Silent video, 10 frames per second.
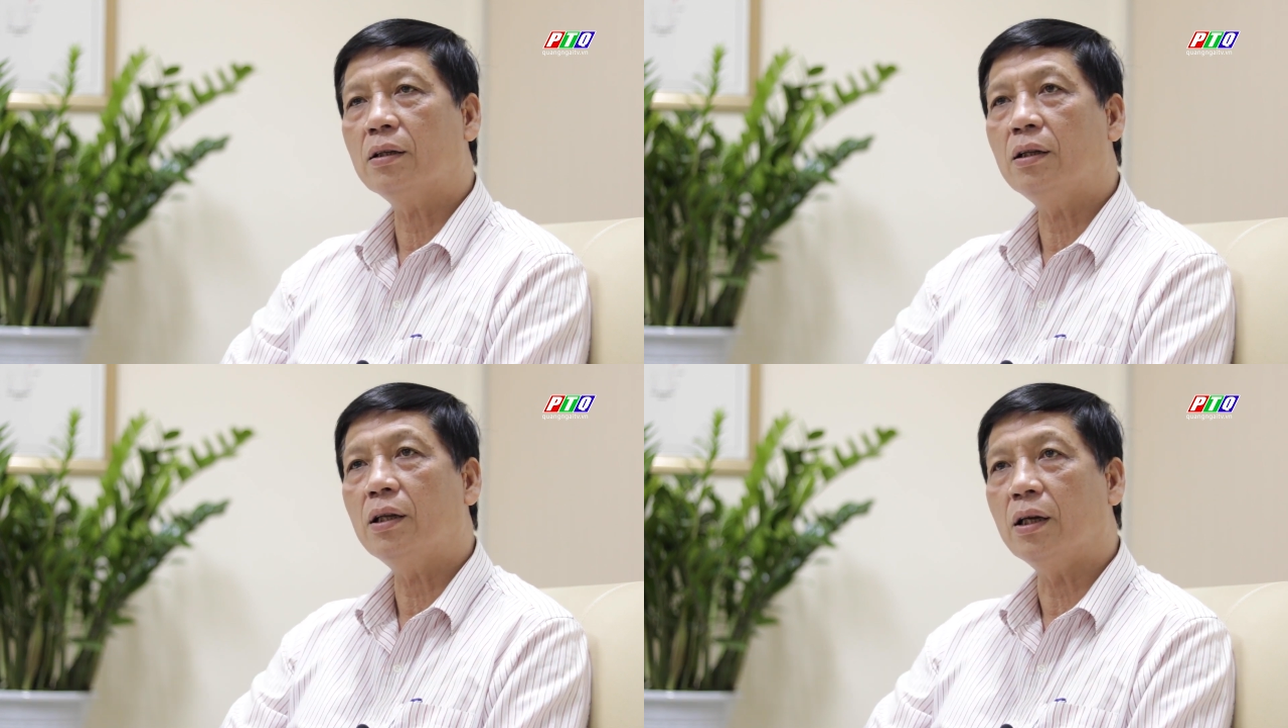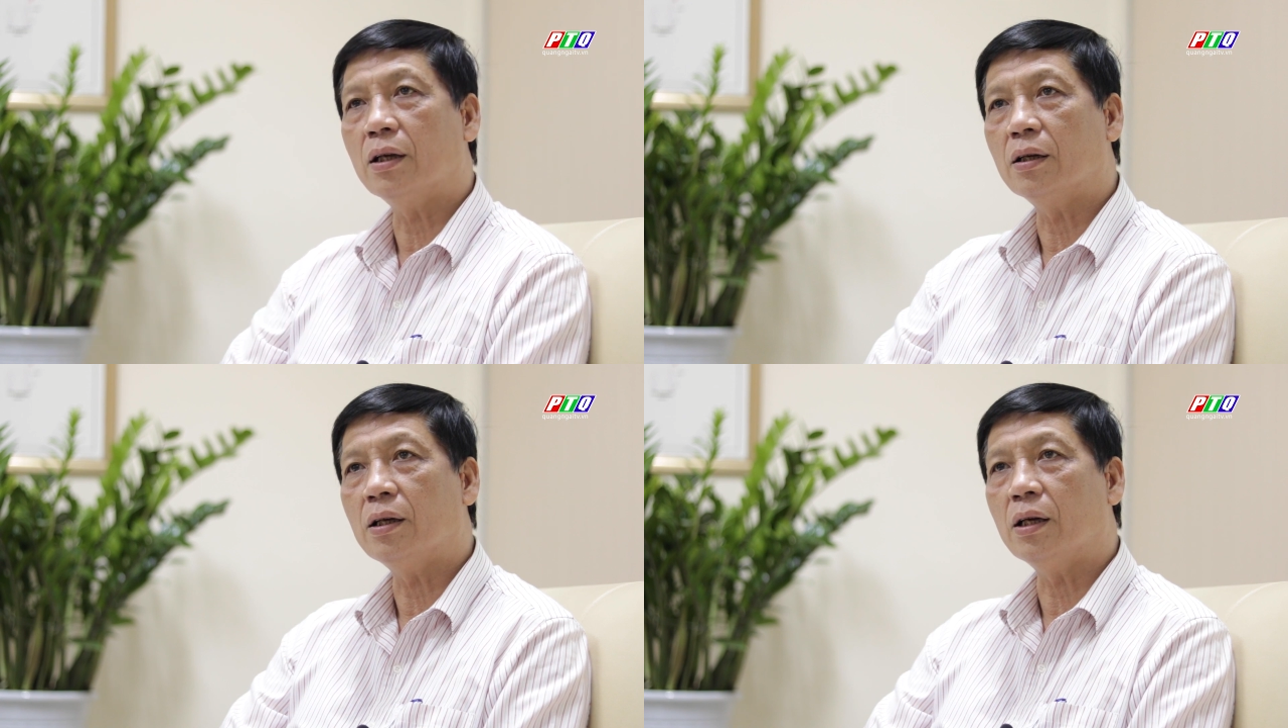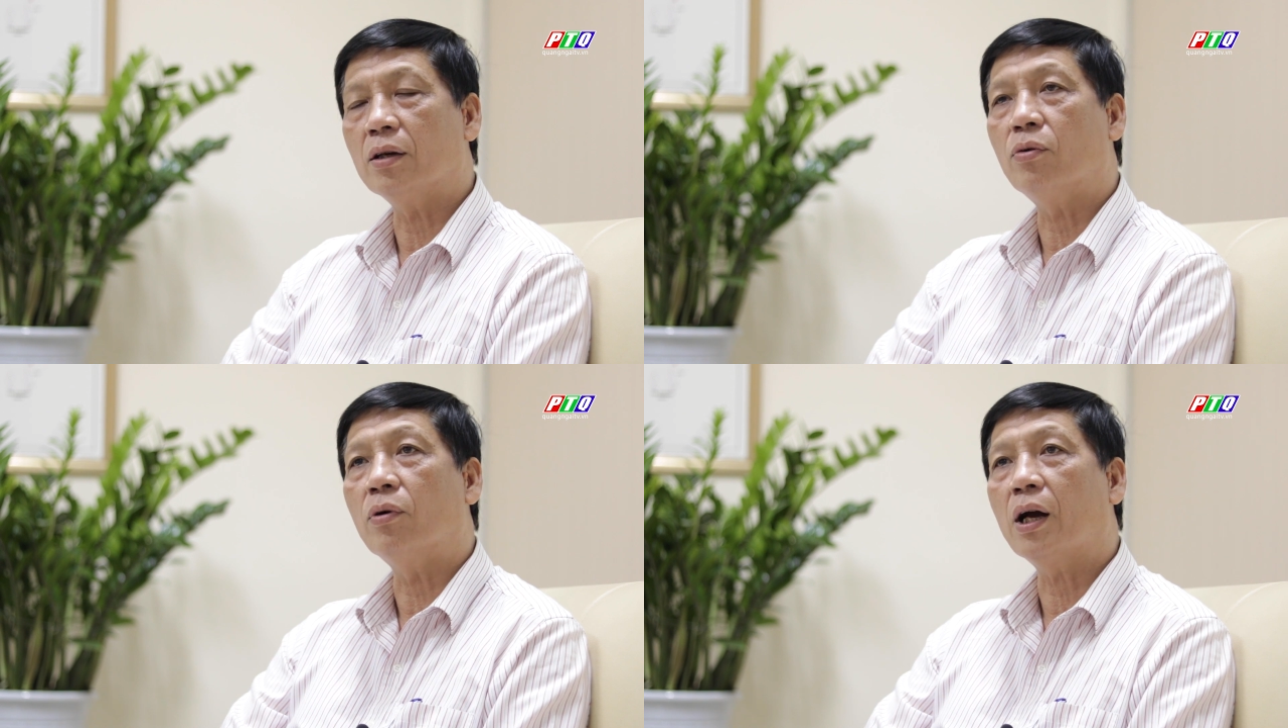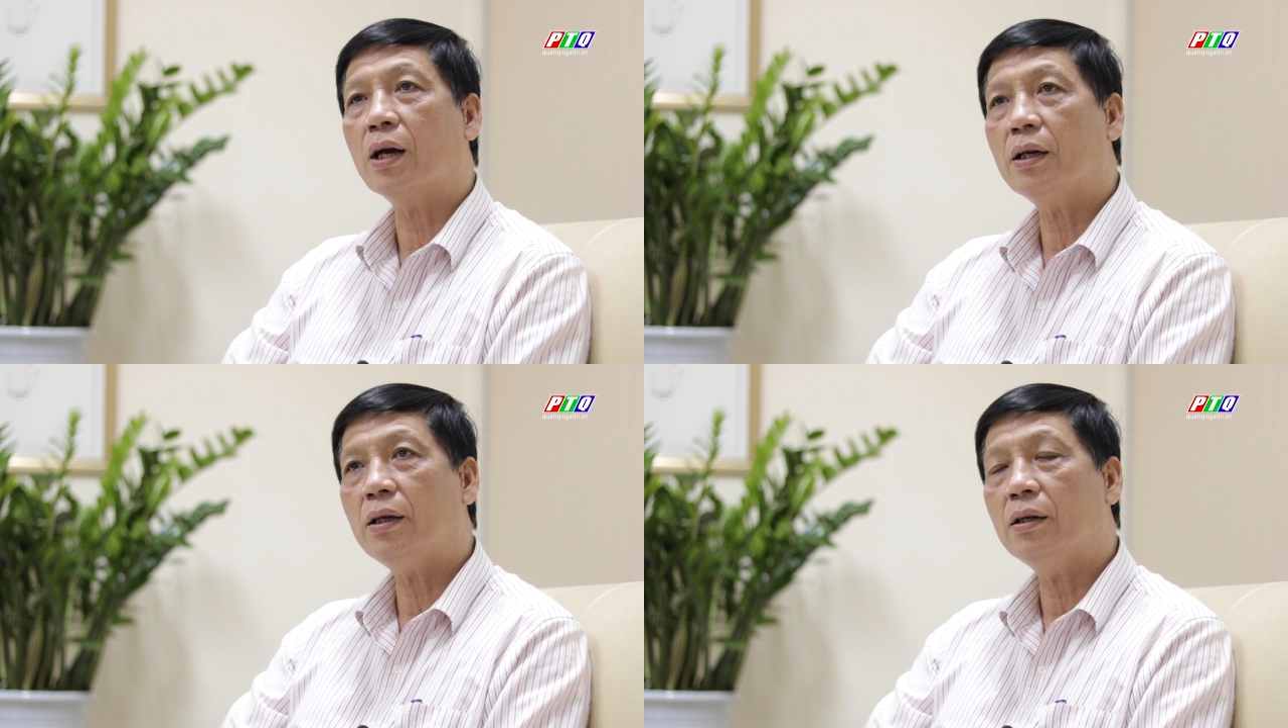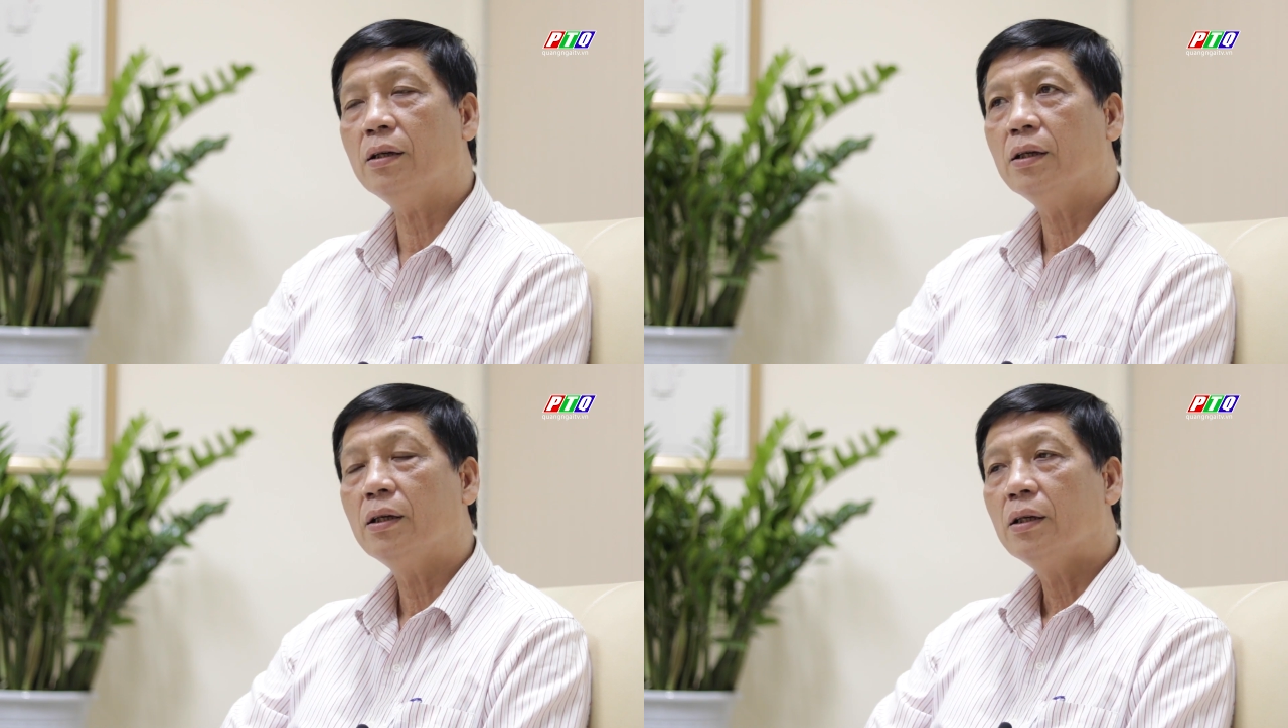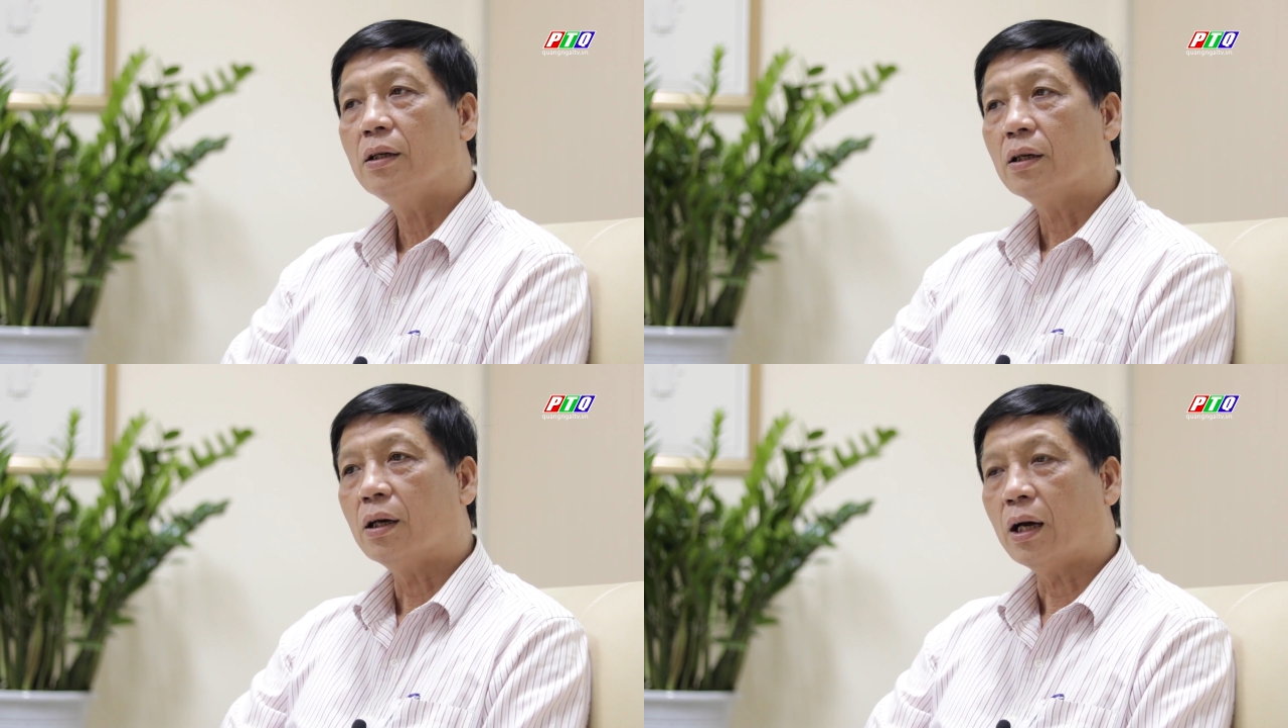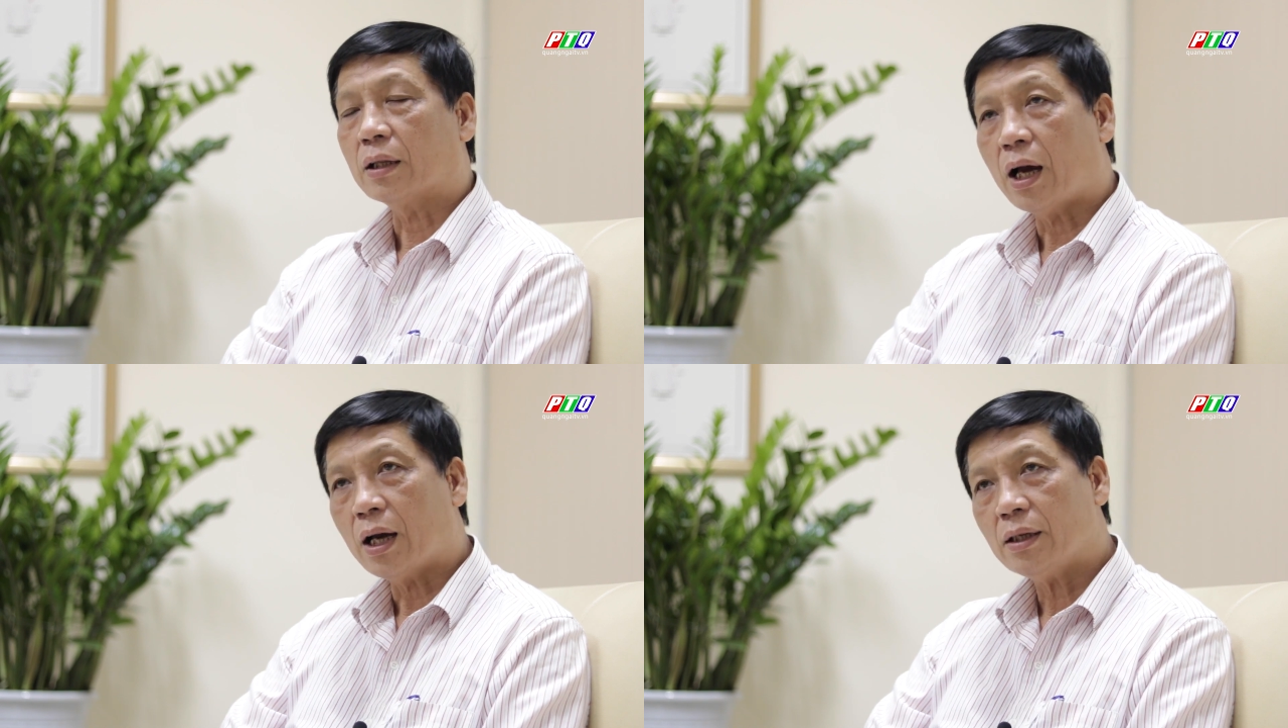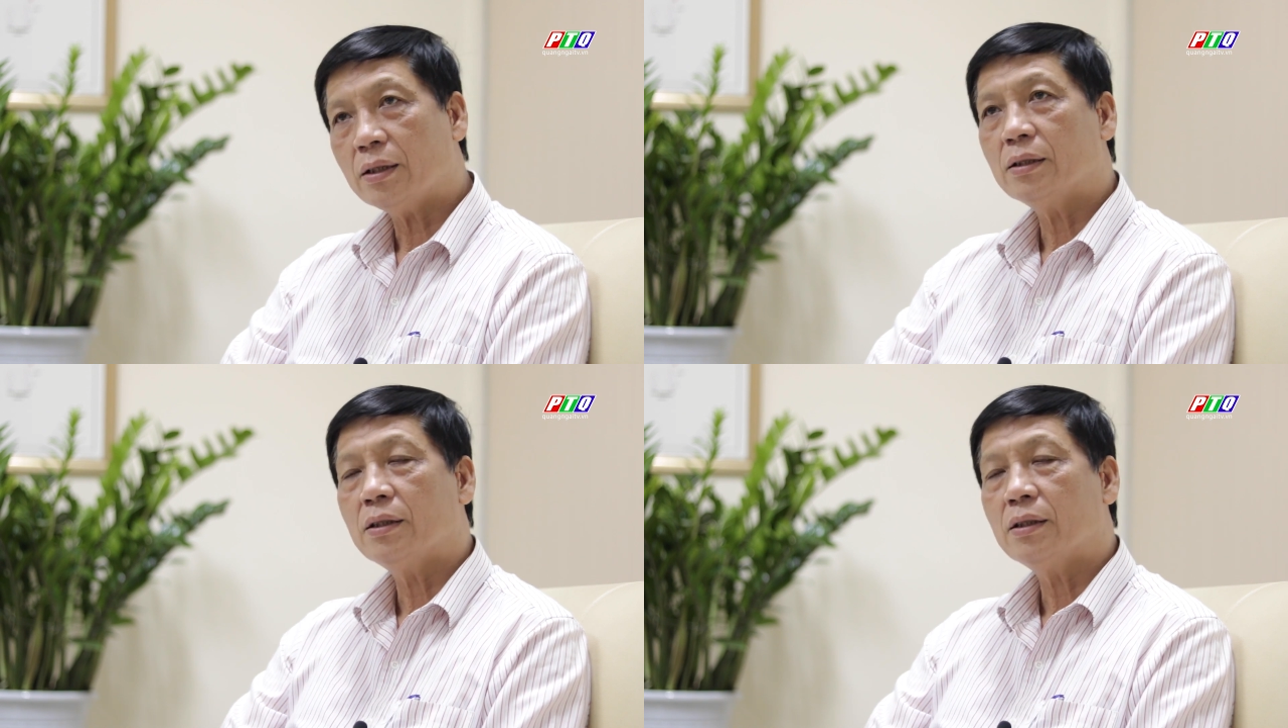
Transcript: tính tiền điện của các cái hàng tháng